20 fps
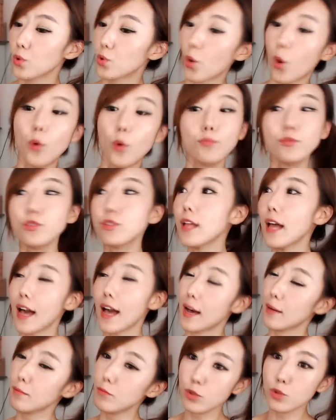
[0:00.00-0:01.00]

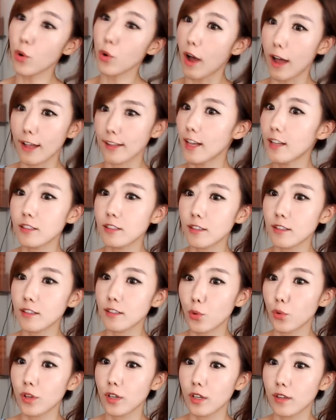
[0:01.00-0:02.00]
너무나 아무도 안 하는
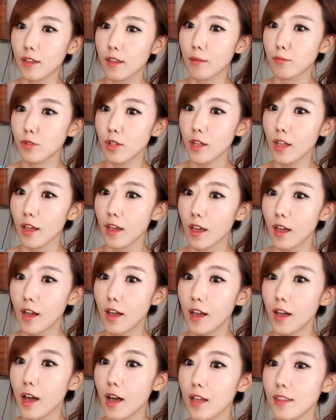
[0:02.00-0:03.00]
행동이기 때문에
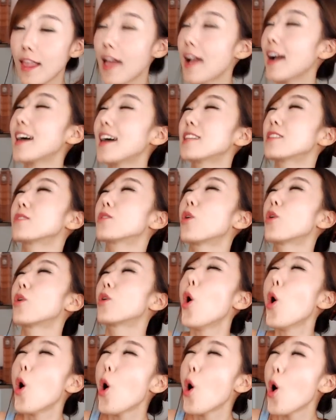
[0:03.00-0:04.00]
내가
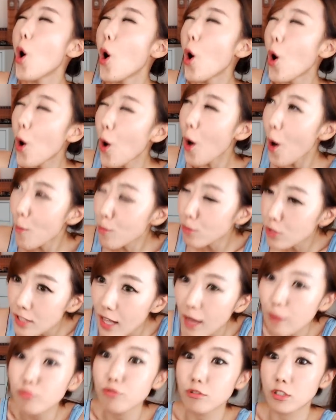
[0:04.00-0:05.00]

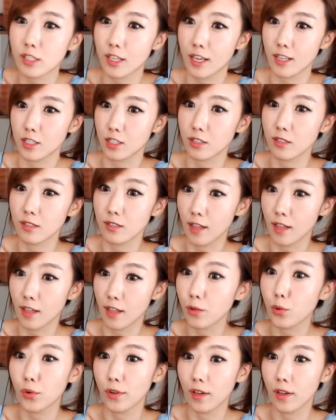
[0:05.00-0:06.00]
너무나 무식해지는
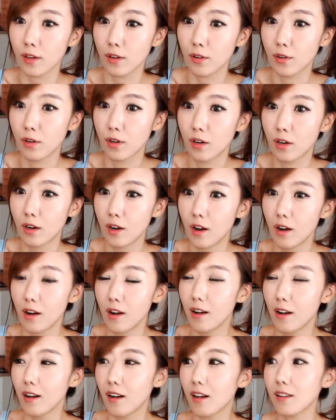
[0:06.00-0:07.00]
행동이에요.
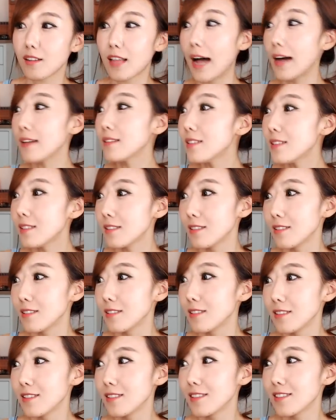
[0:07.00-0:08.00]
그러니까 나는
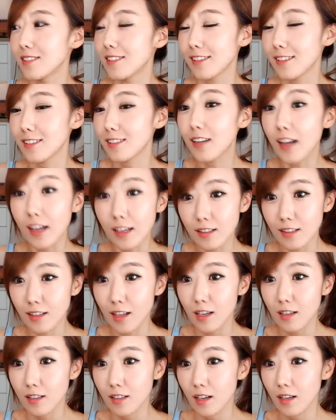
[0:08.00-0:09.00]
그러니까
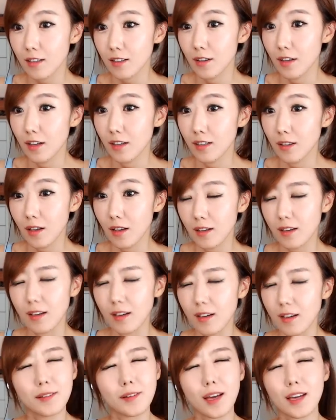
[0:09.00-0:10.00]

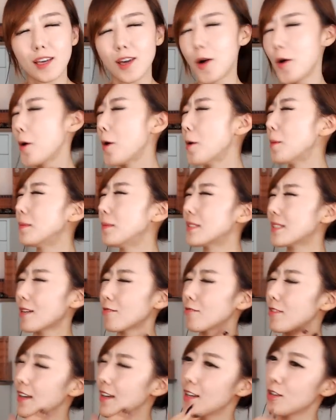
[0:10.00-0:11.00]
경험을
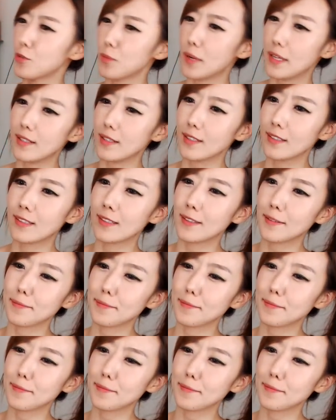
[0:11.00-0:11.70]
자꾸 얘기해 주면 안 돼.